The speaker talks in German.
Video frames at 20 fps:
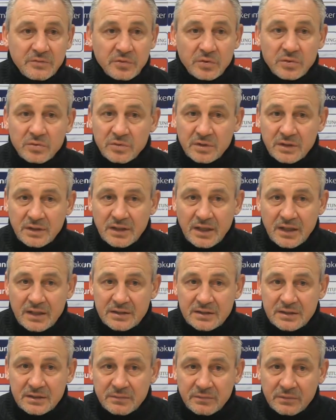Führung
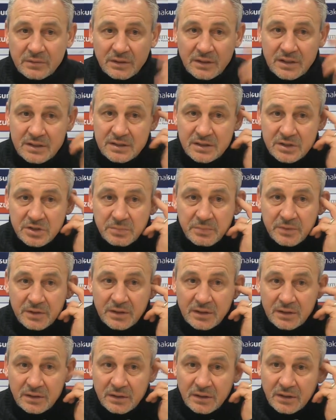gegangen sind, letzte
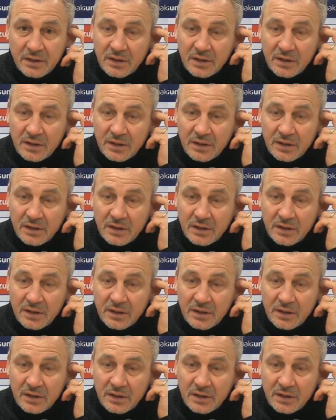Spiele.